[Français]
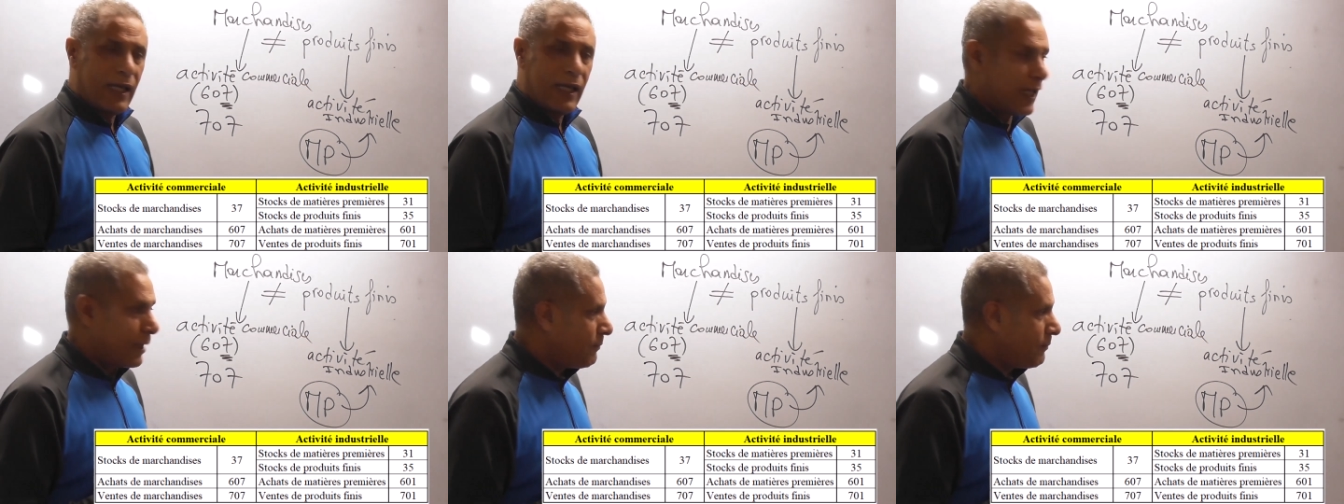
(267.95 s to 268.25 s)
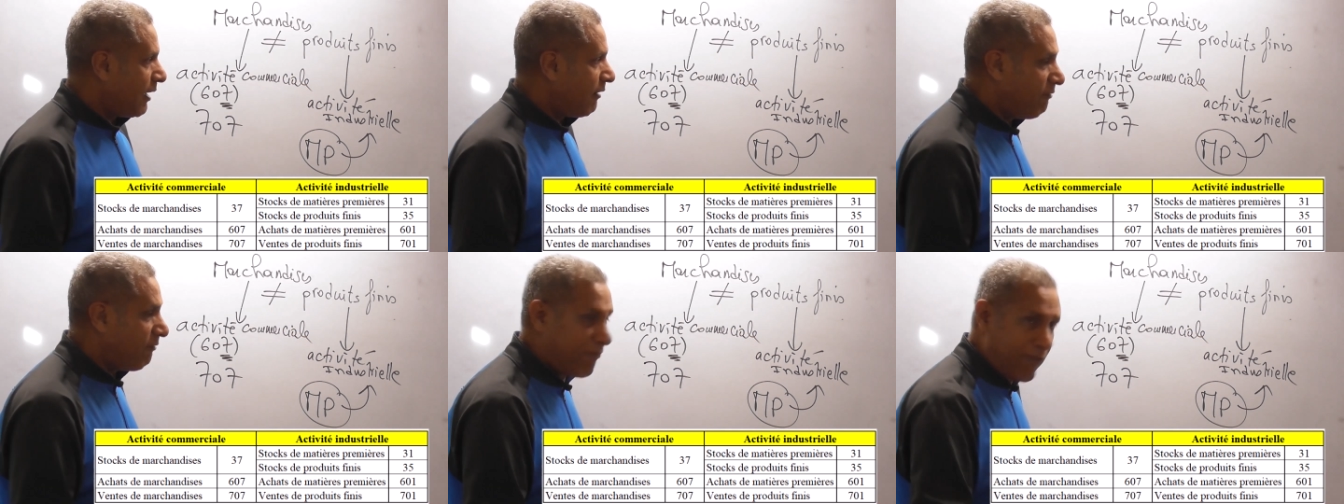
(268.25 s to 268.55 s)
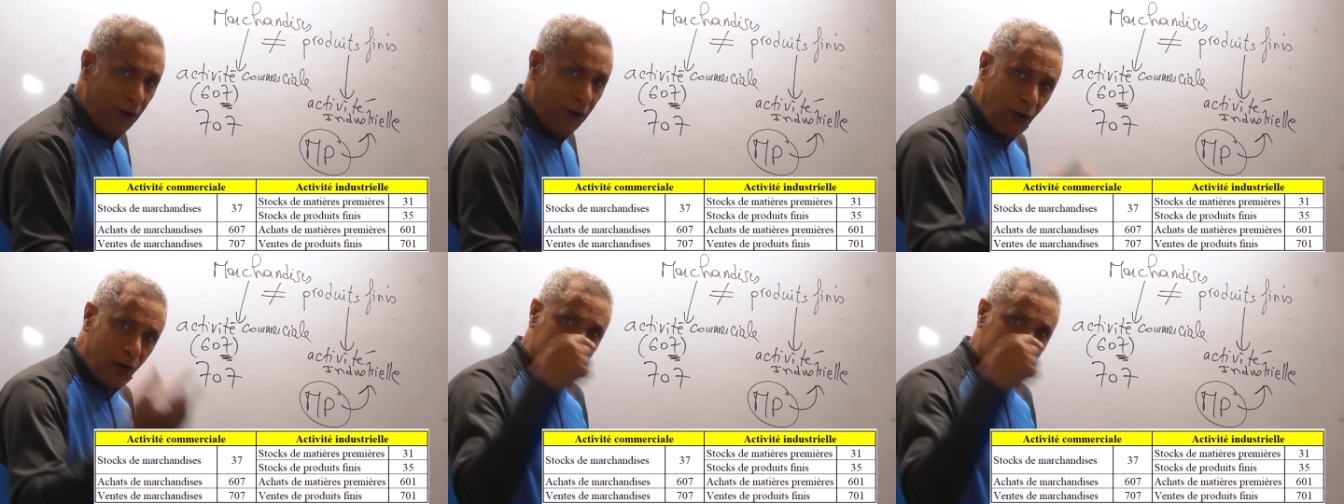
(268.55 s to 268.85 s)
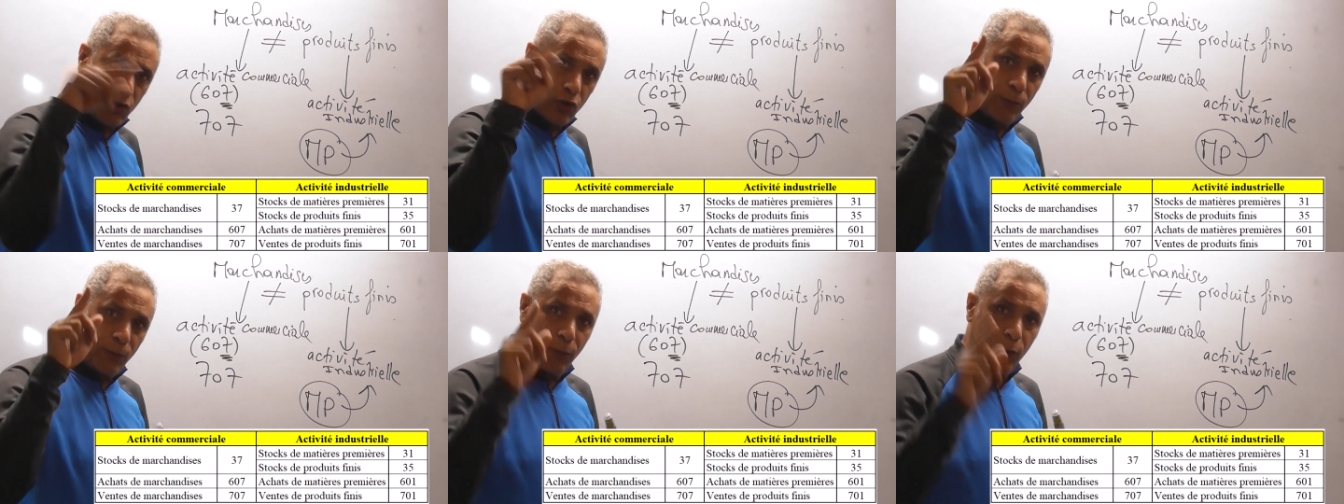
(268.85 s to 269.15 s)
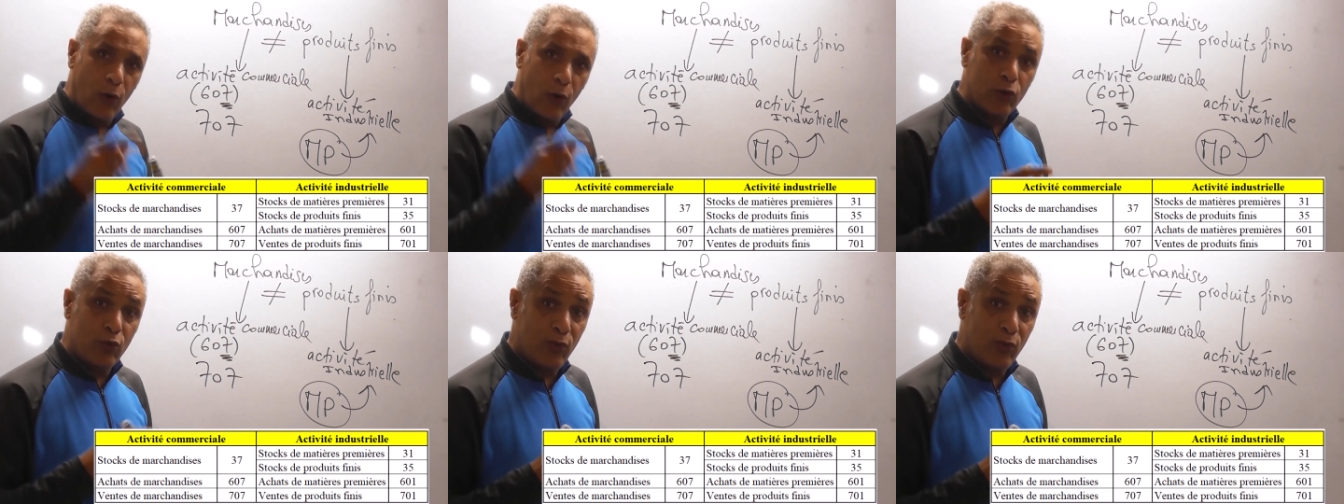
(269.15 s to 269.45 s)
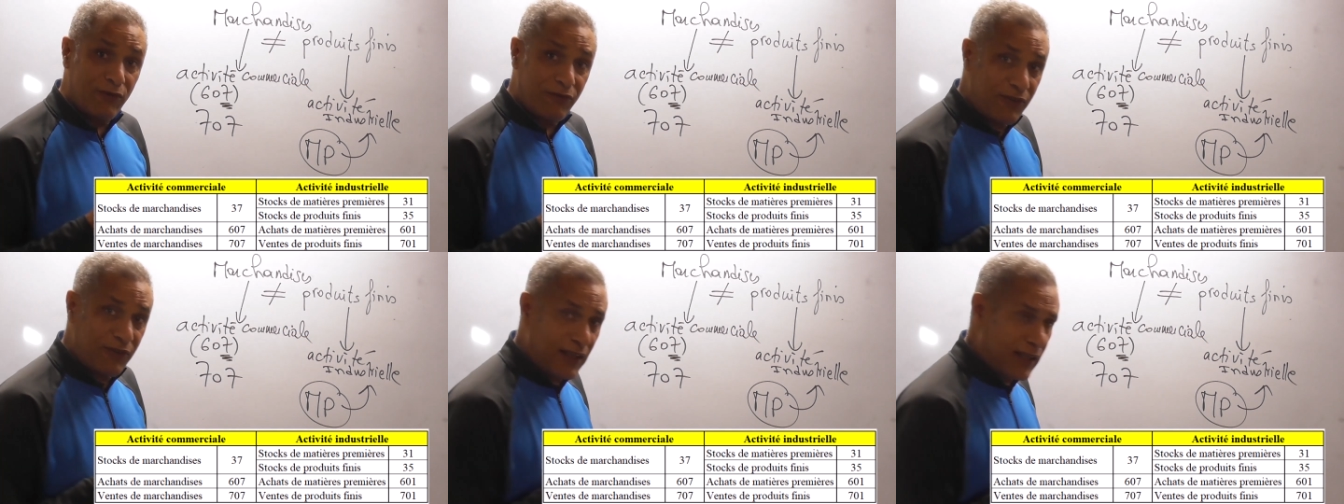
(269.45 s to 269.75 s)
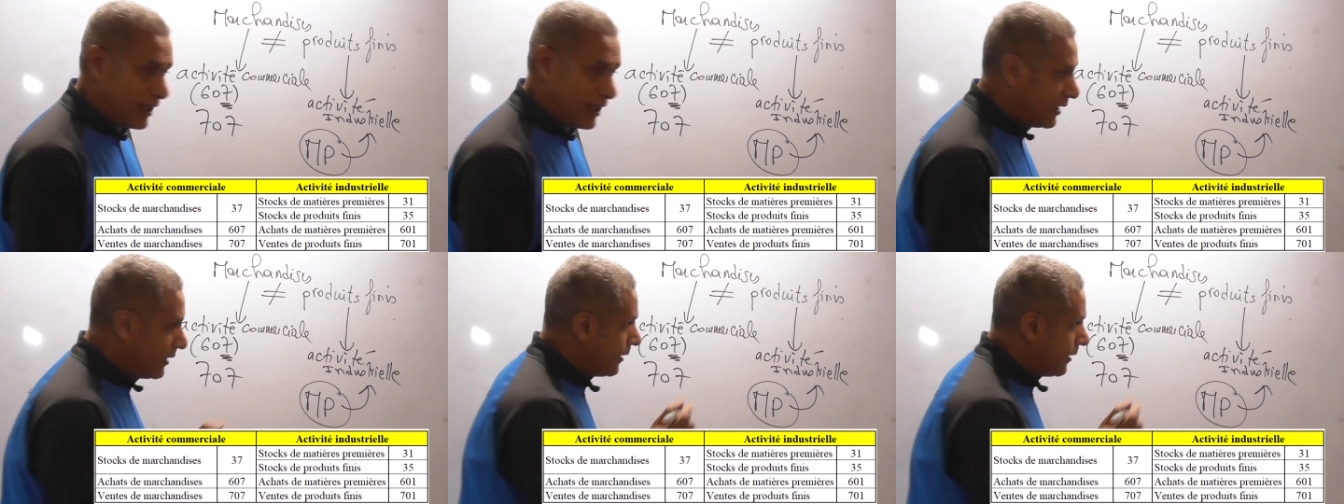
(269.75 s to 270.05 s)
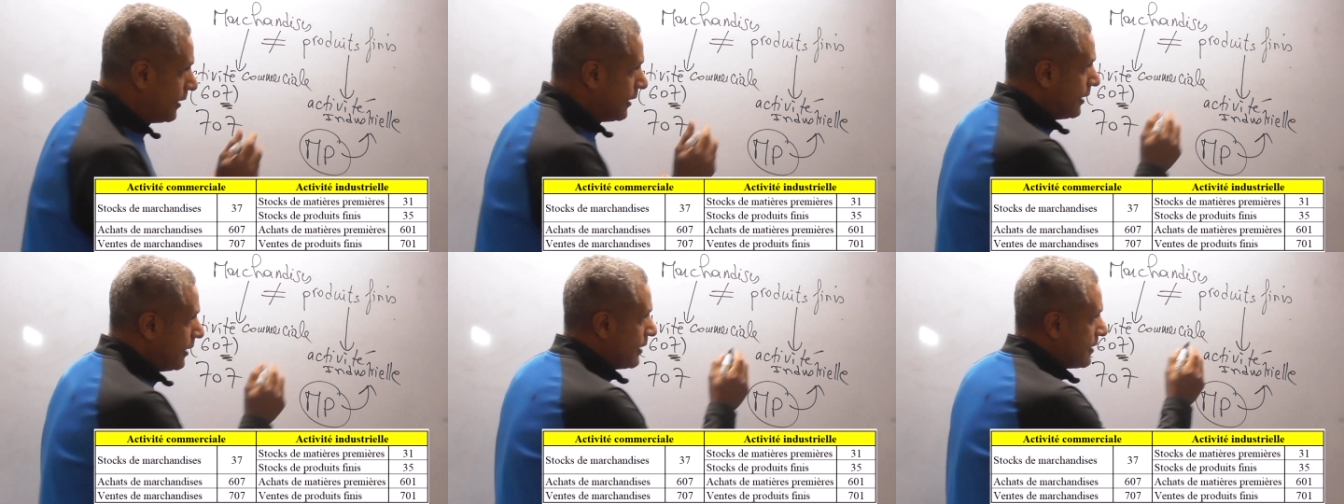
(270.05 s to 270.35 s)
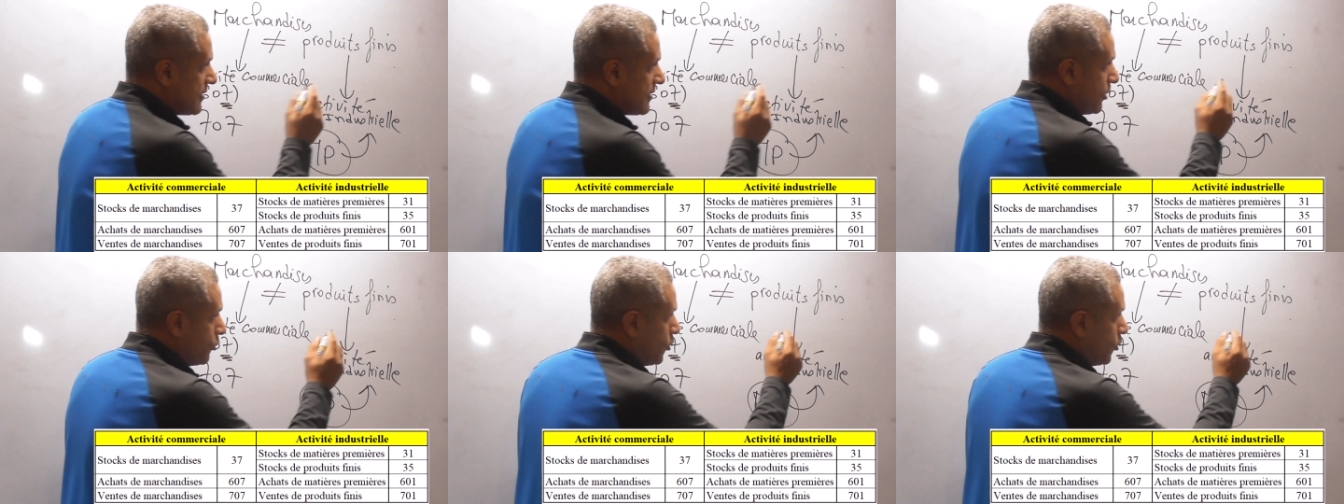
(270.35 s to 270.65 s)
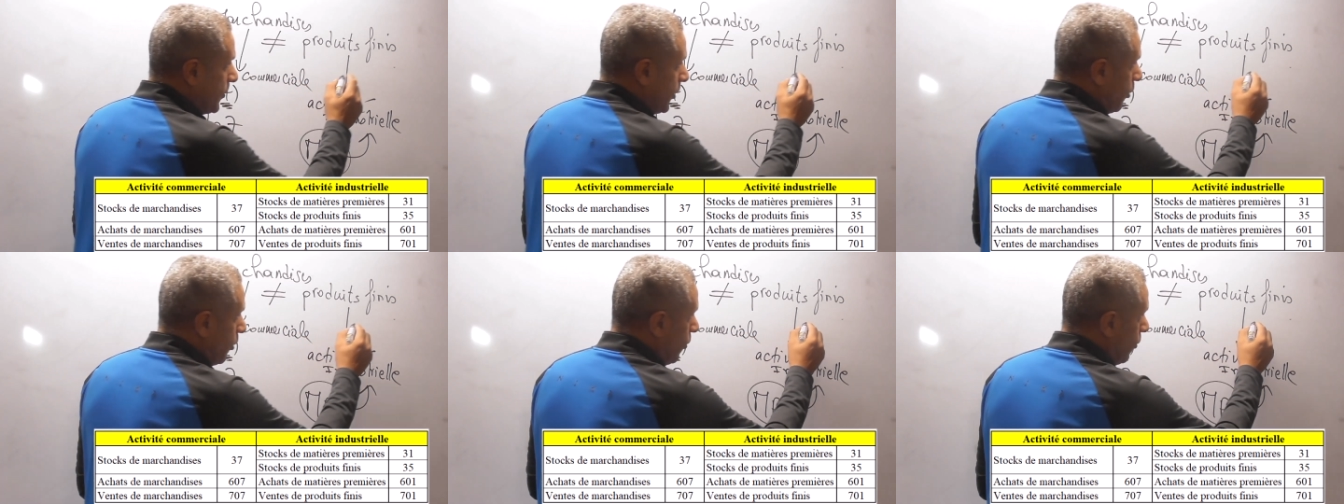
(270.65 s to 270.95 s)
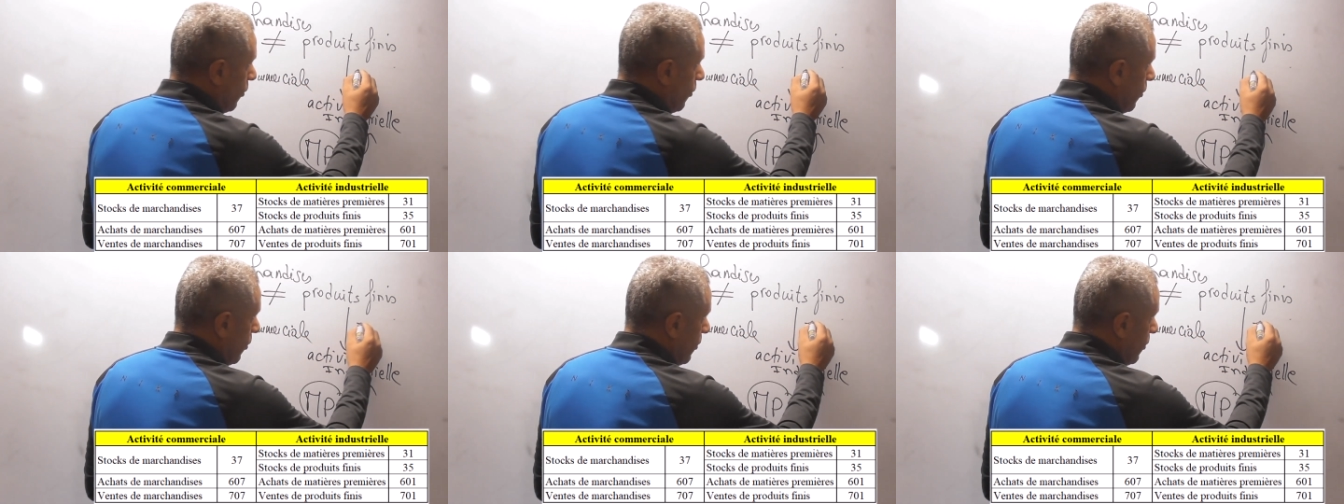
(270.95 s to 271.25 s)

et eh bien vente de produits finis, c'est le numéro